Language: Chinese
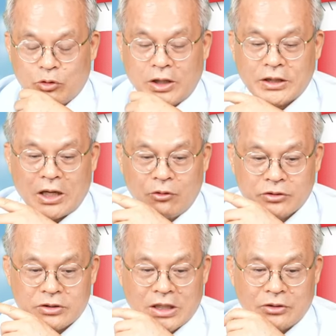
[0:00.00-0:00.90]
短打或
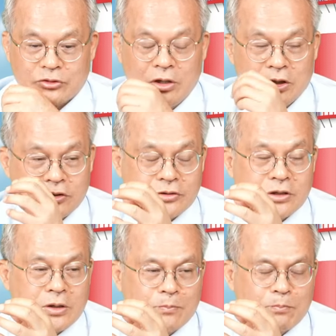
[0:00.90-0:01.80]
者当中就
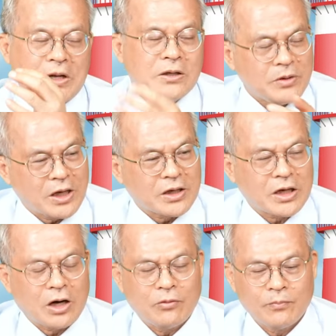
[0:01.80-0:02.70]
是本利比很
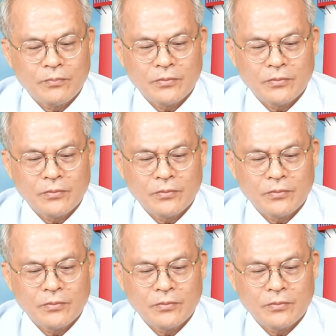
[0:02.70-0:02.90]
高。